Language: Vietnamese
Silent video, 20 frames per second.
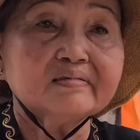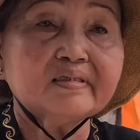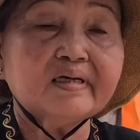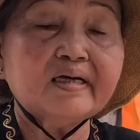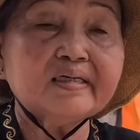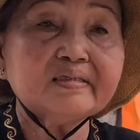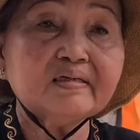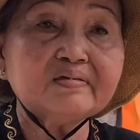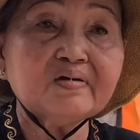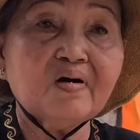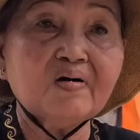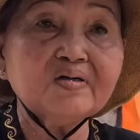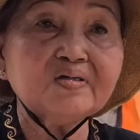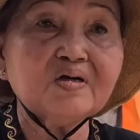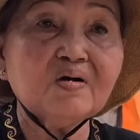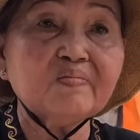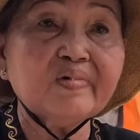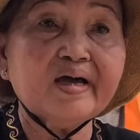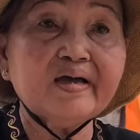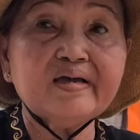thì tôi nói
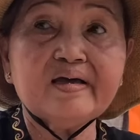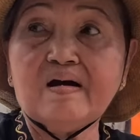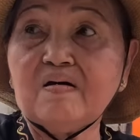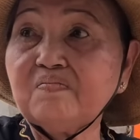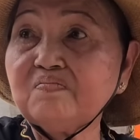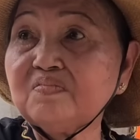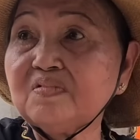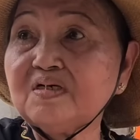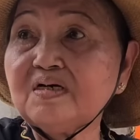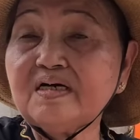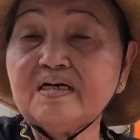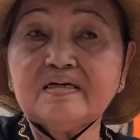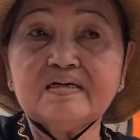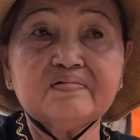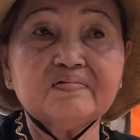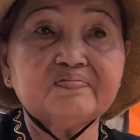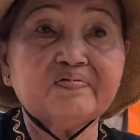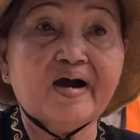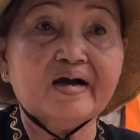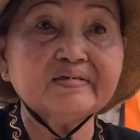cho mấy ông
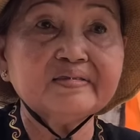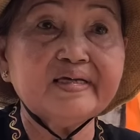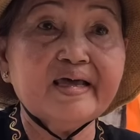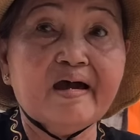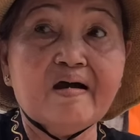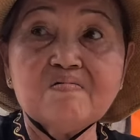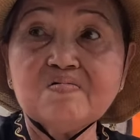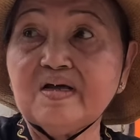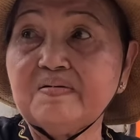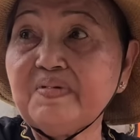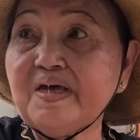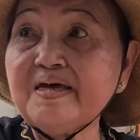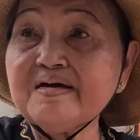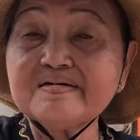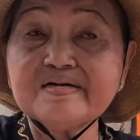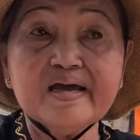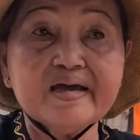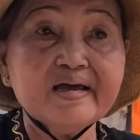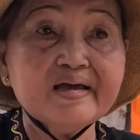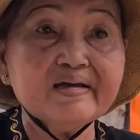à, phật giáo này
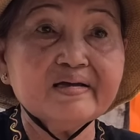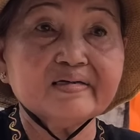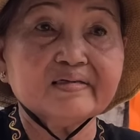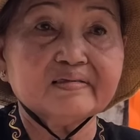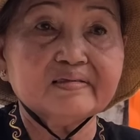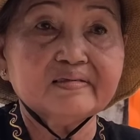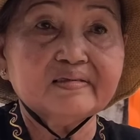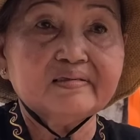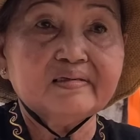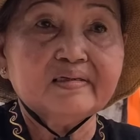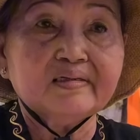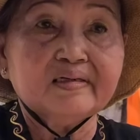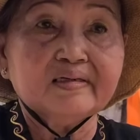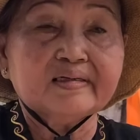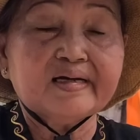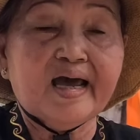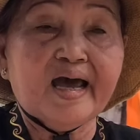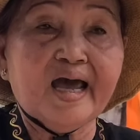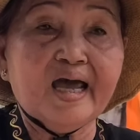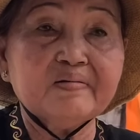biết nha
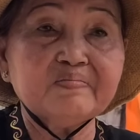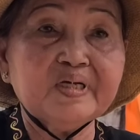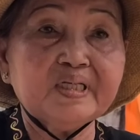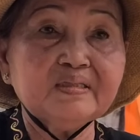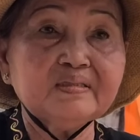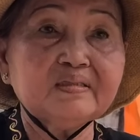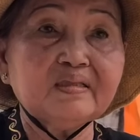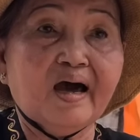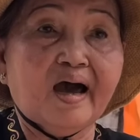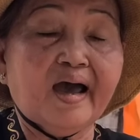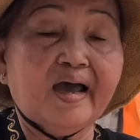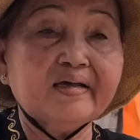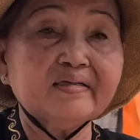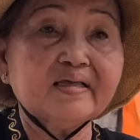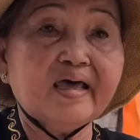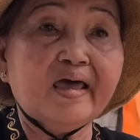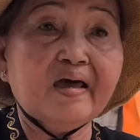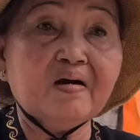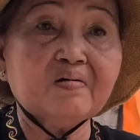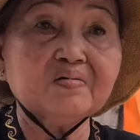ngài minh tệ
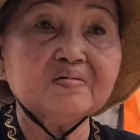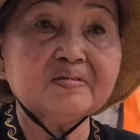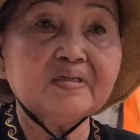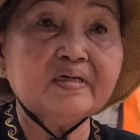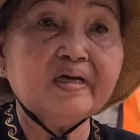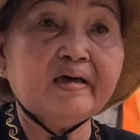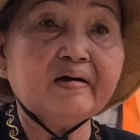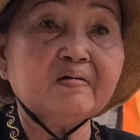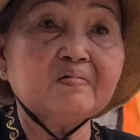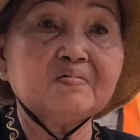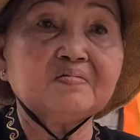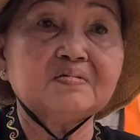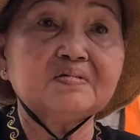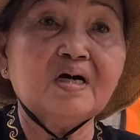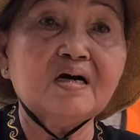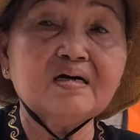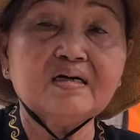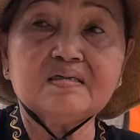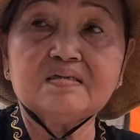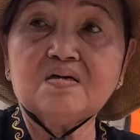theo theo
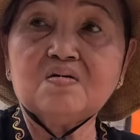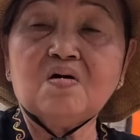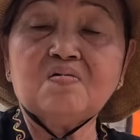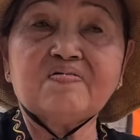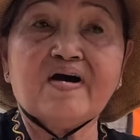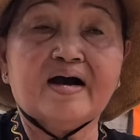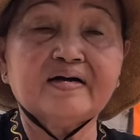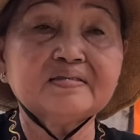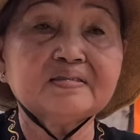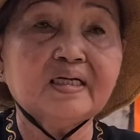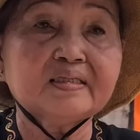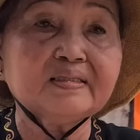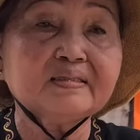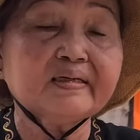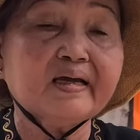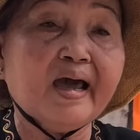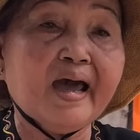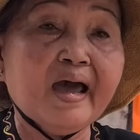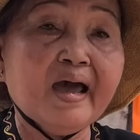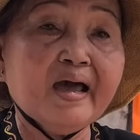đức của phật thích
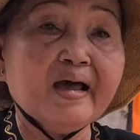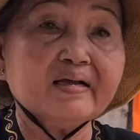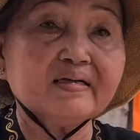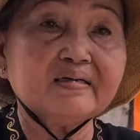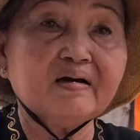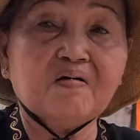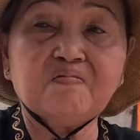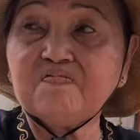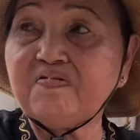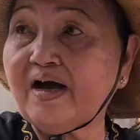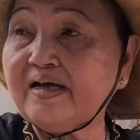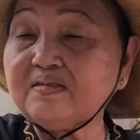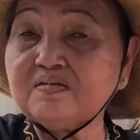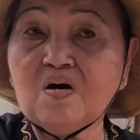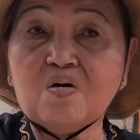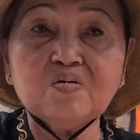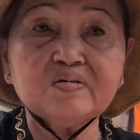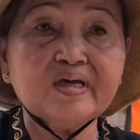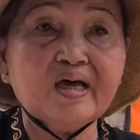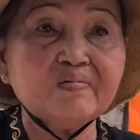ca không phải
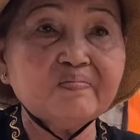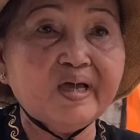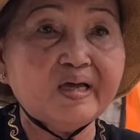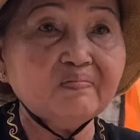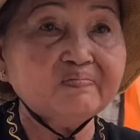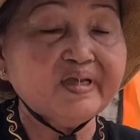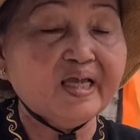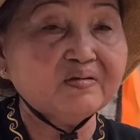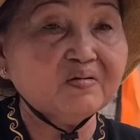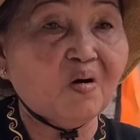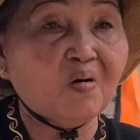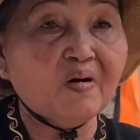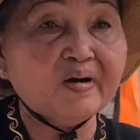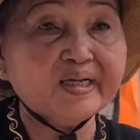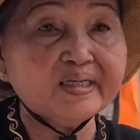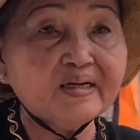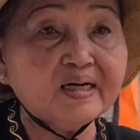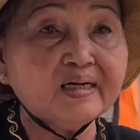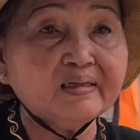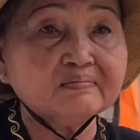tu theo mấy ông nhà chùa
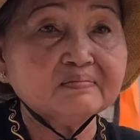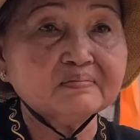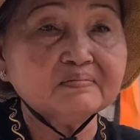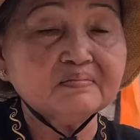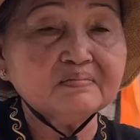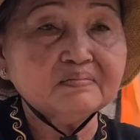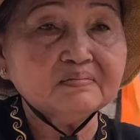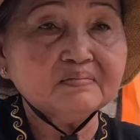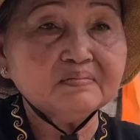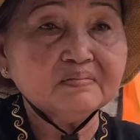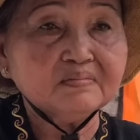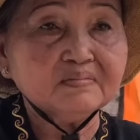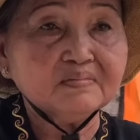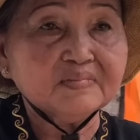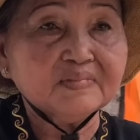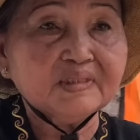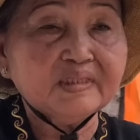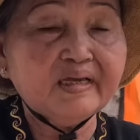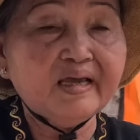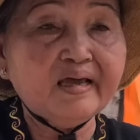hay chứ
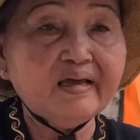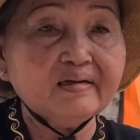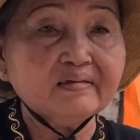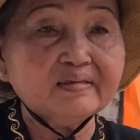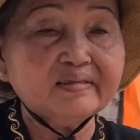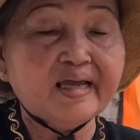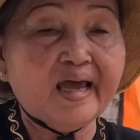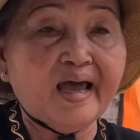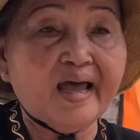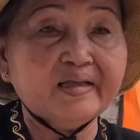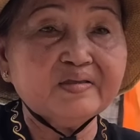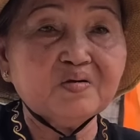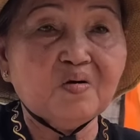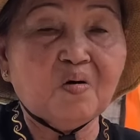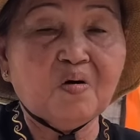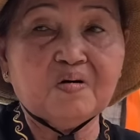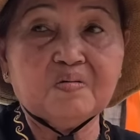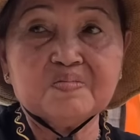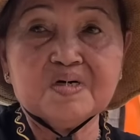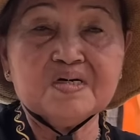nha nhà
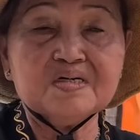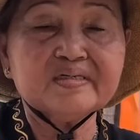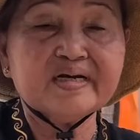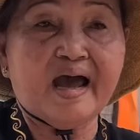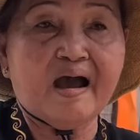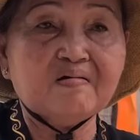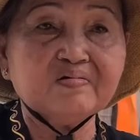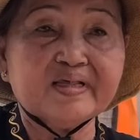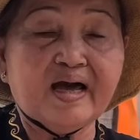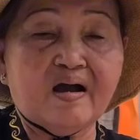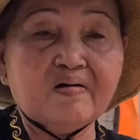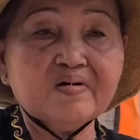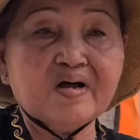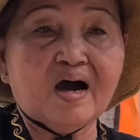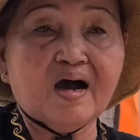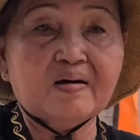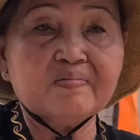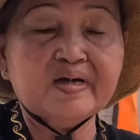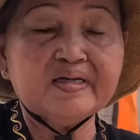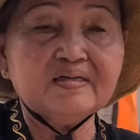chùa mượn đảo tạo
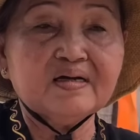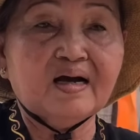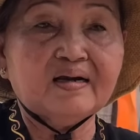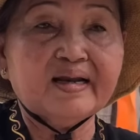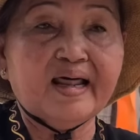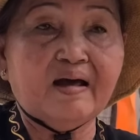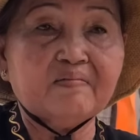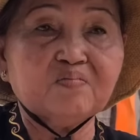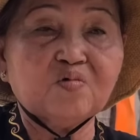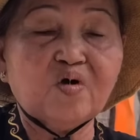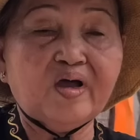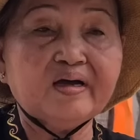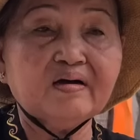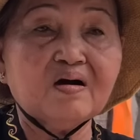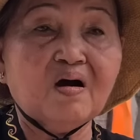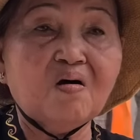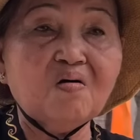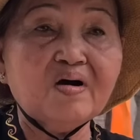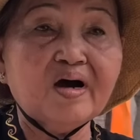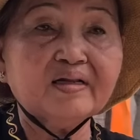đời bây giờ làm quen
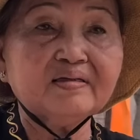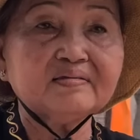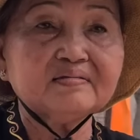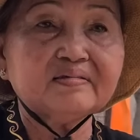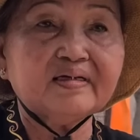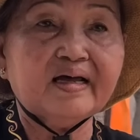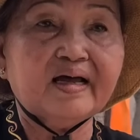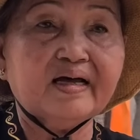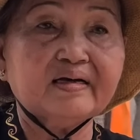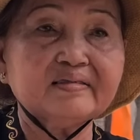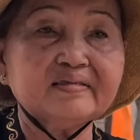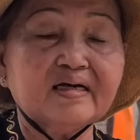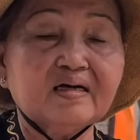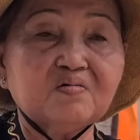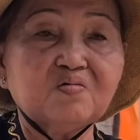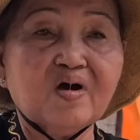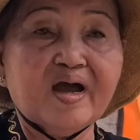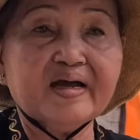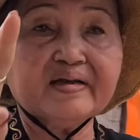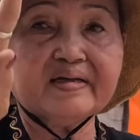ố hết là cái
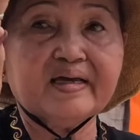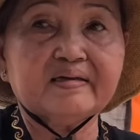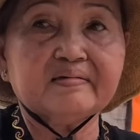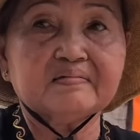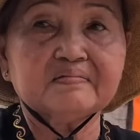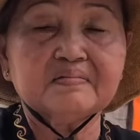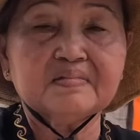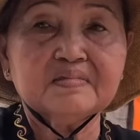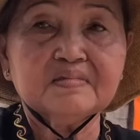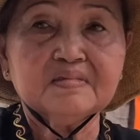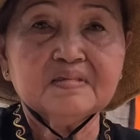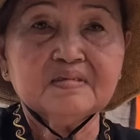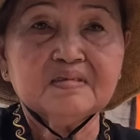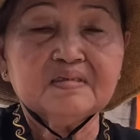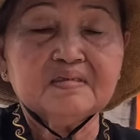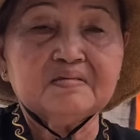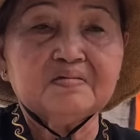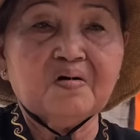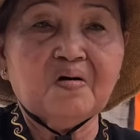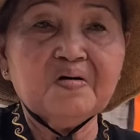chân quan này
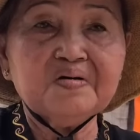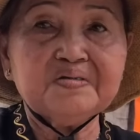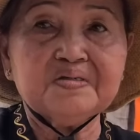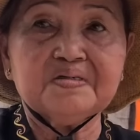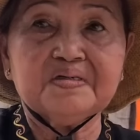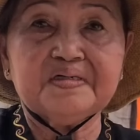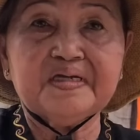nó vừa